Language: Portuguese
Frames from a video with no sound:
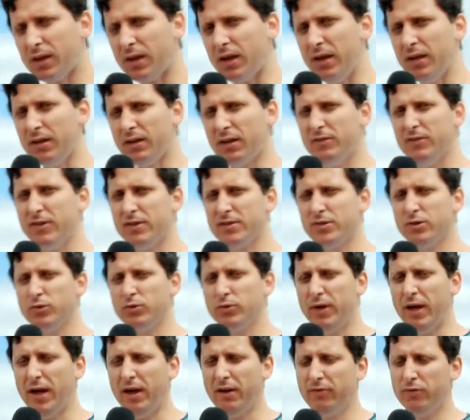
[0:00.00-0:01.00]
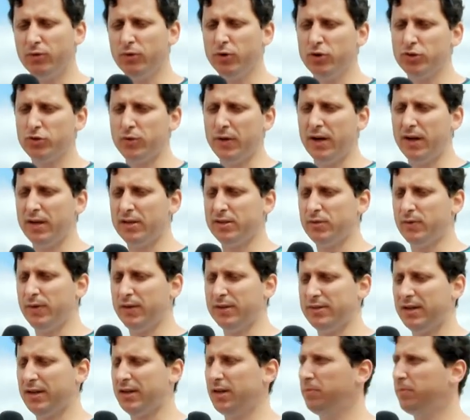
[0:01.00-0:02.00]
intervenção do IEF hoje com relação a
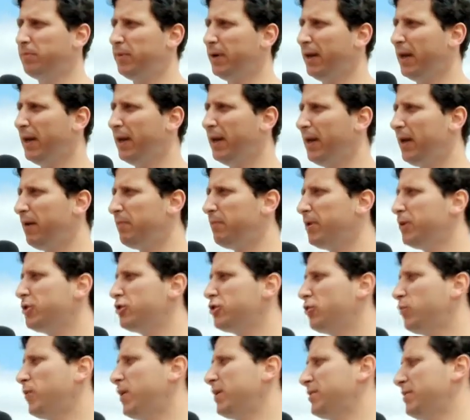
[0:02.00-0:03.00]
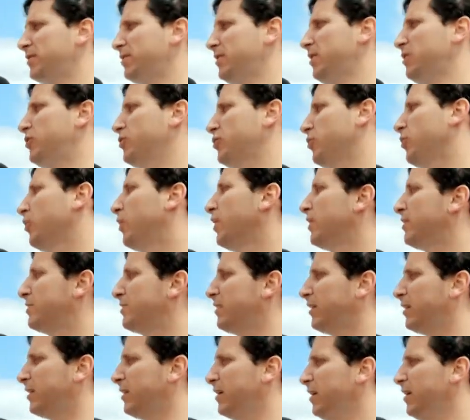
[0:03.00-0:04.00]
essa campanha, ela abrange quais as regiões
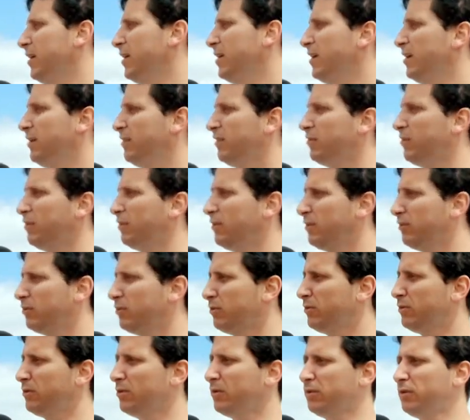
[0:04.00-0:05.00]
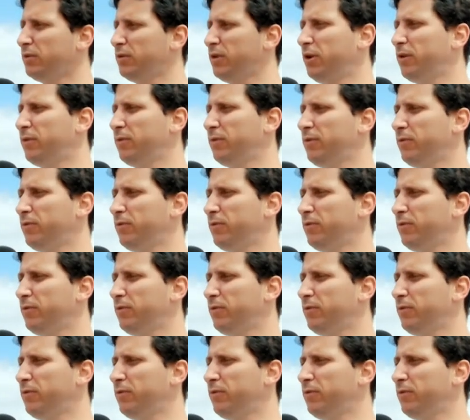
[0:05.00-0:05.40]
aqui do, do, do,